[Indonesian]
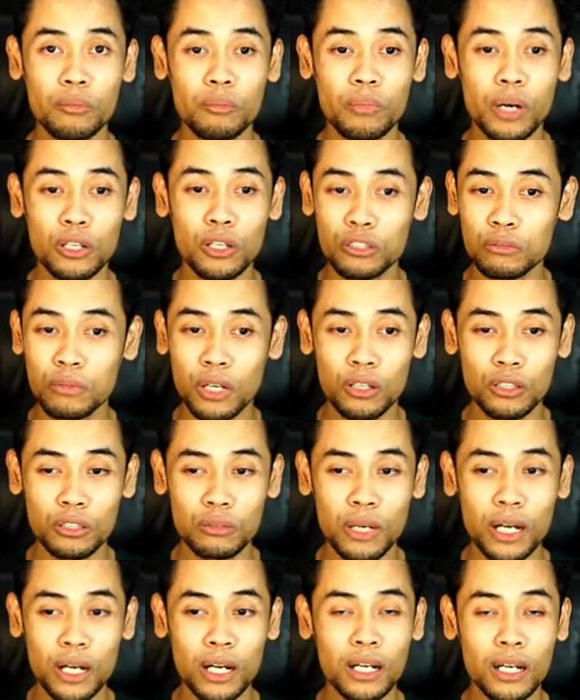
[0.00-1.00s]
bagus-bagus
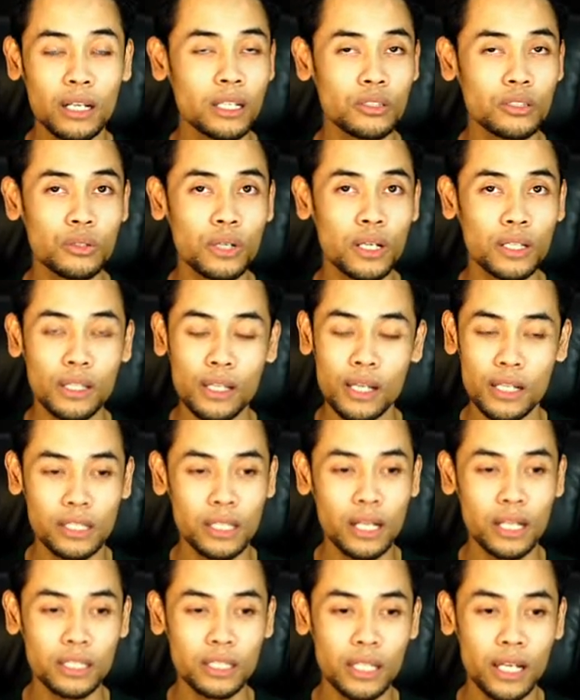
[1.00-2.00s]
banget dan juga tidak
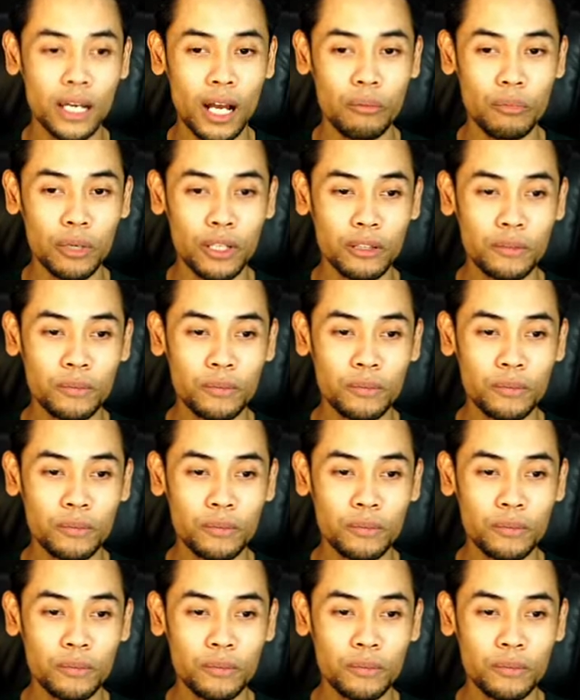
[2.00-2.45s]
jelek-jelek amat.